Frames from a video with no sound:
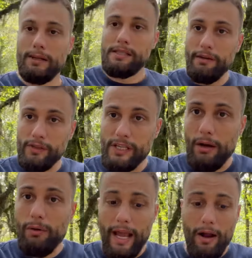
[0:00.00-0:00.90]
Se você
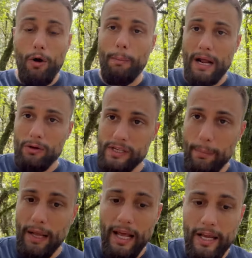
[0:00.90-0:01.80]
não quer comprar os
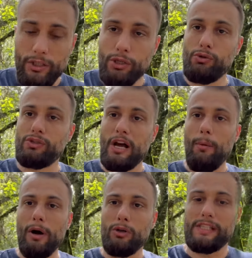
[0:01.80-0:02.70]
repelentes, usar
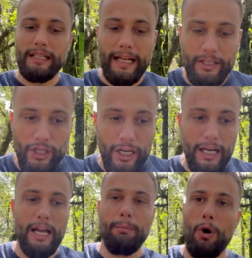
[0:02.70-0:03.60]
uma roçadeira de
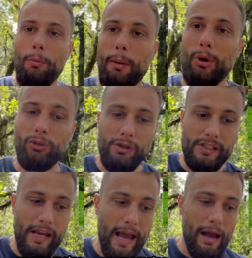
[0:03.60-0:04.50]
grama ou uma
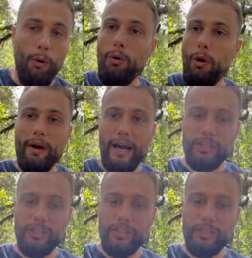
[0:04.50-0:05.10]
motosserra ou qualquer